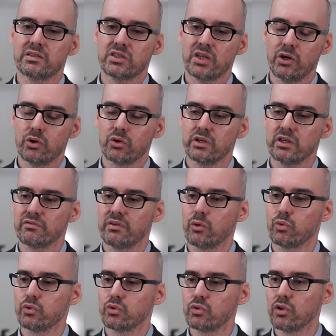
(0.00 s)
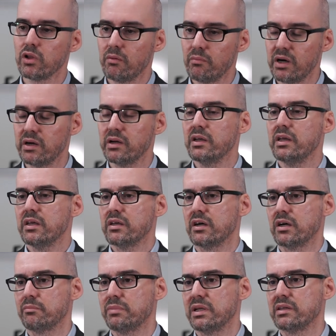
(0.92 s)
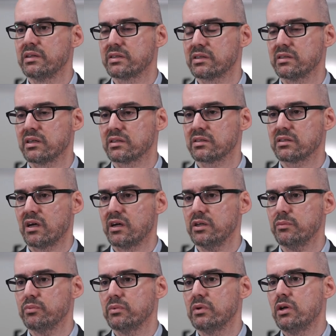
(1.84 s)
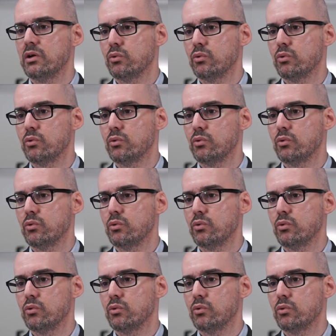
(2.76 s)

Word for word: teorik ve uygulama bilgisine sahip